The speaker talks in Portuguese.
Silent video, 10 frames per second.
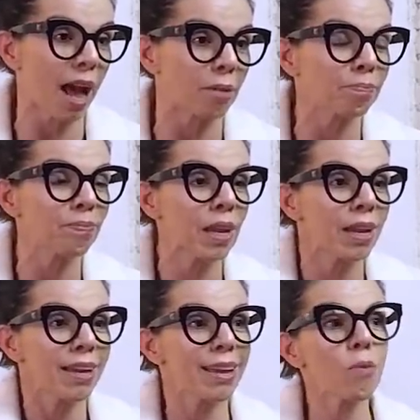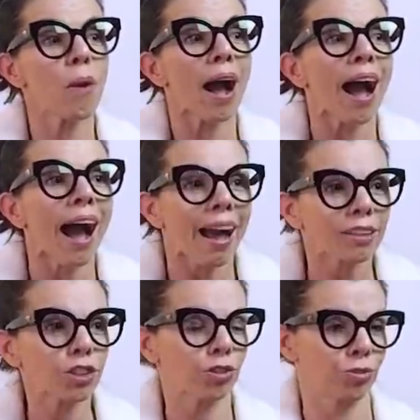pensar, eu
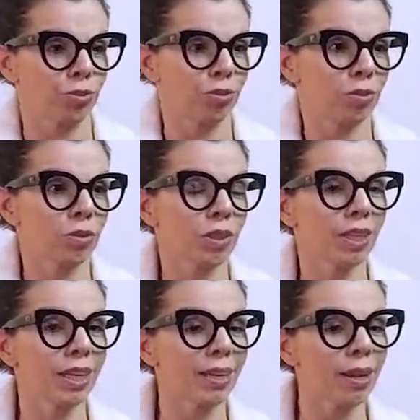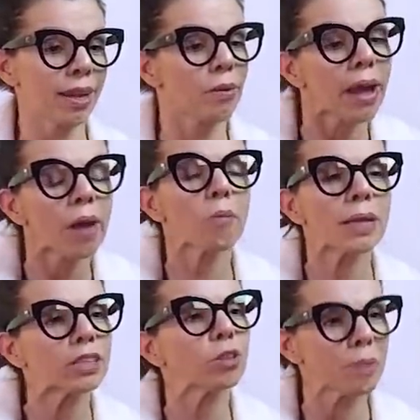acho que eu
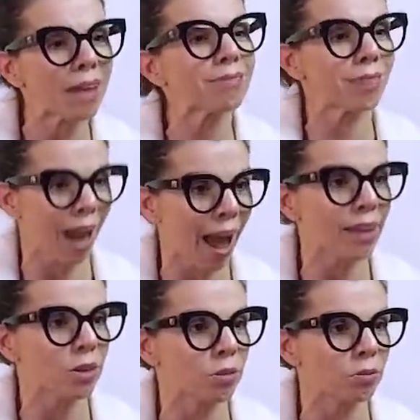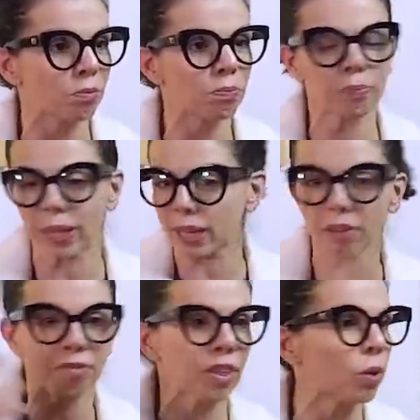realmente me atraio
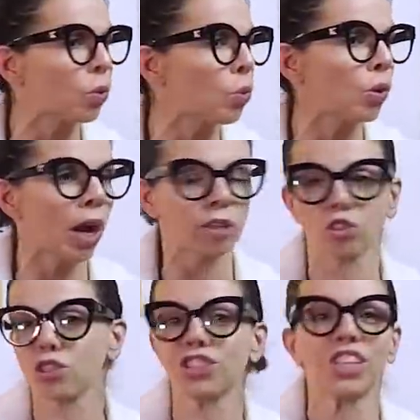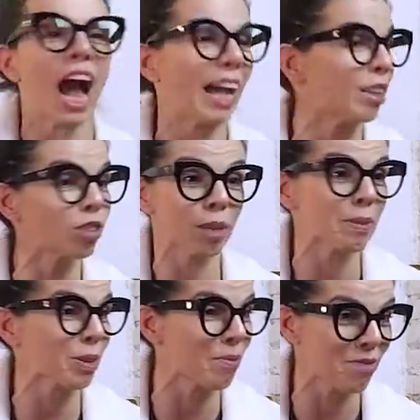pela figura
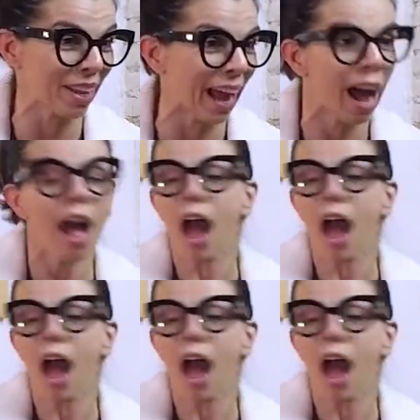associada, não sei mais como